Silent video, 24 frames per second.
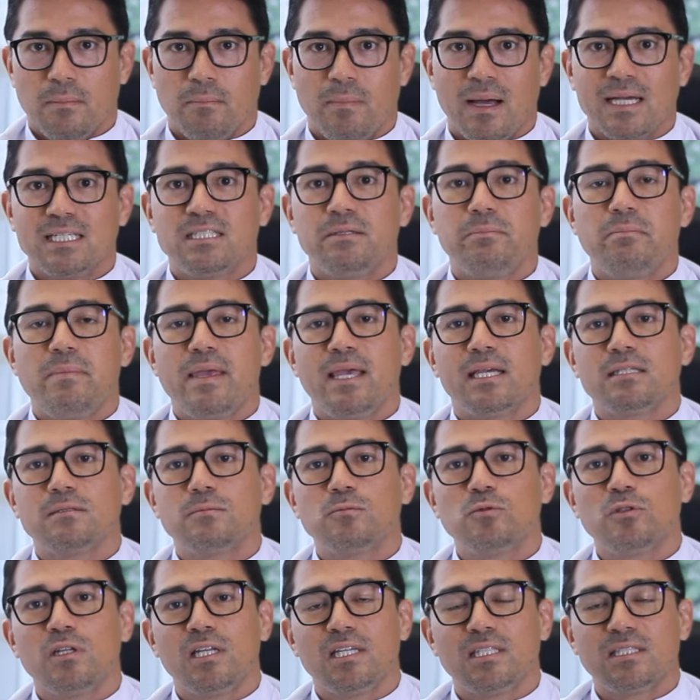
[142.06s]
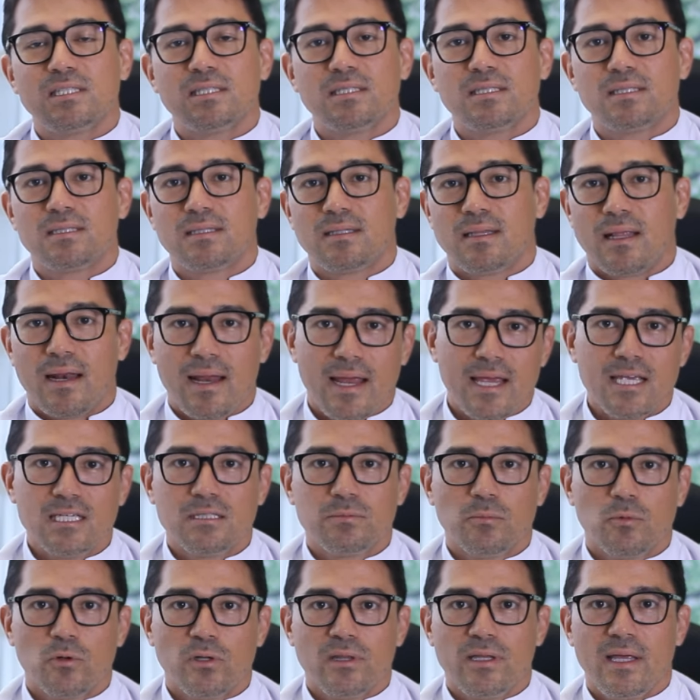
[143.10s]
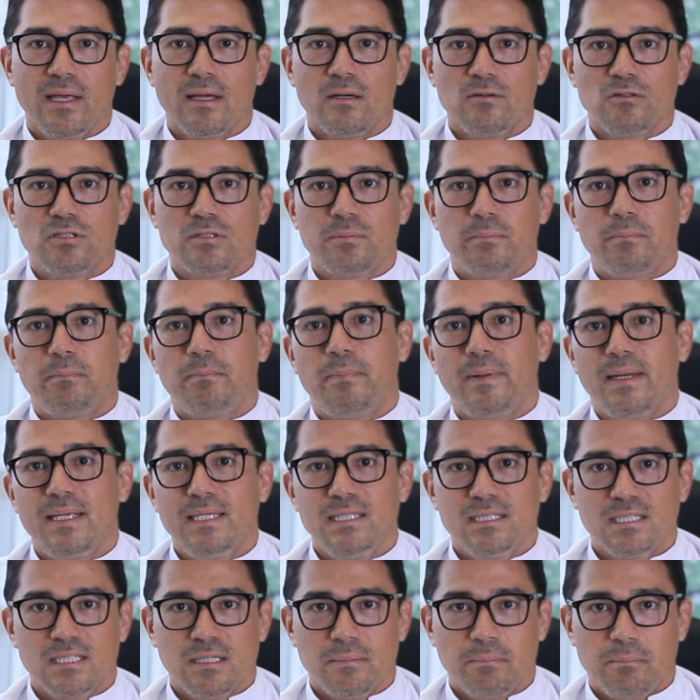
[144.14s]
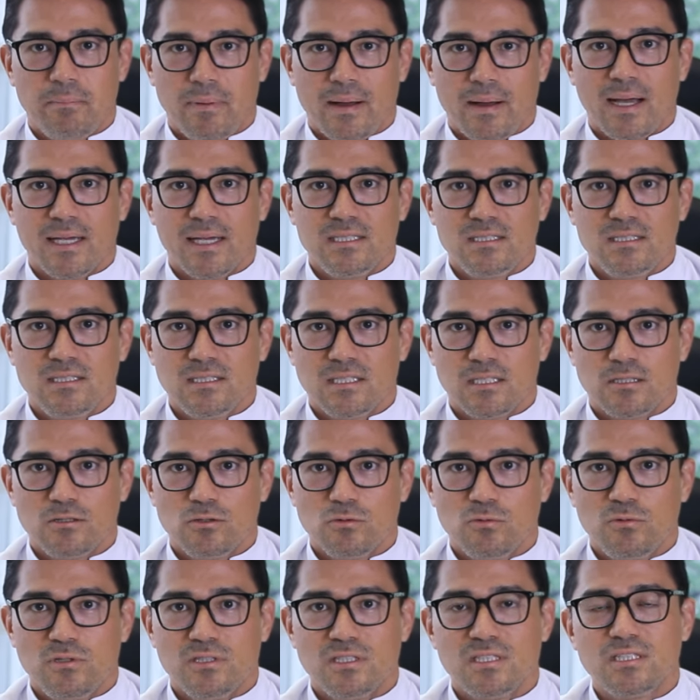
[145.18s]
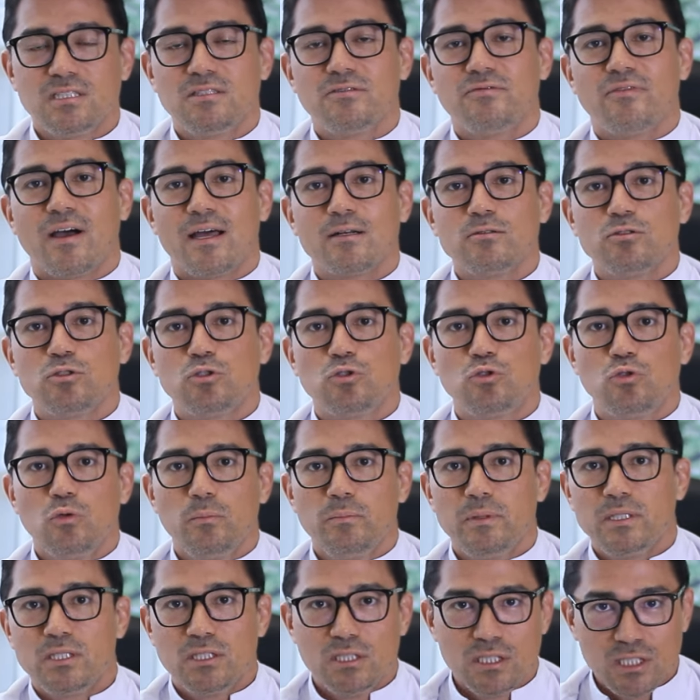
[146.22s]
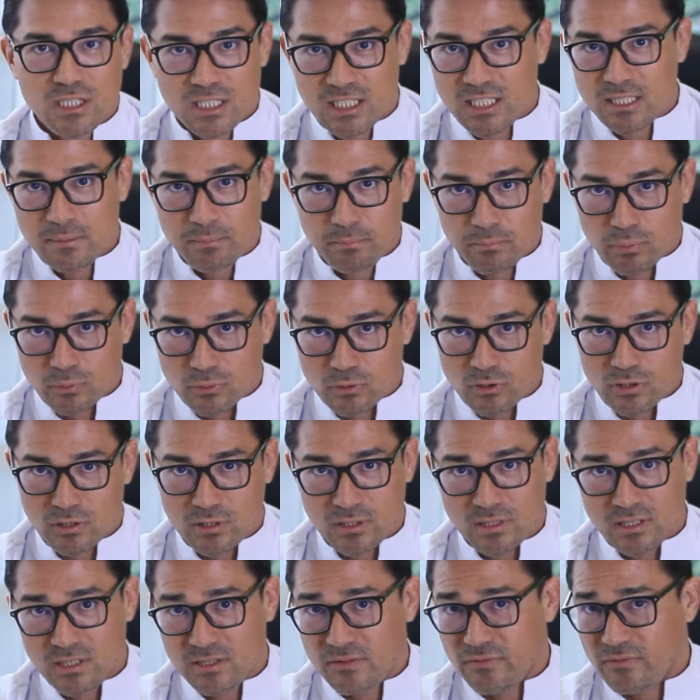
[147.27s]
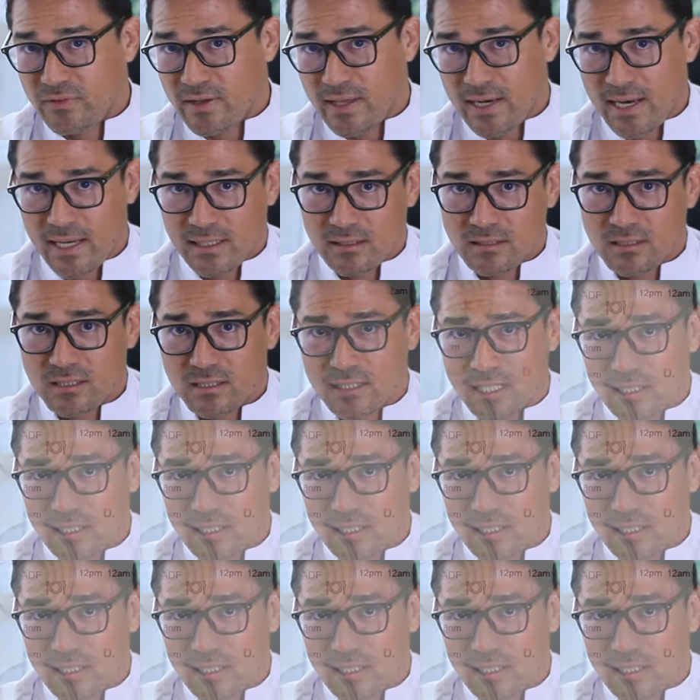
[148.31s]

Mas mesmo nesses três modelos principais de jejum, existem vários subtipos diferentes de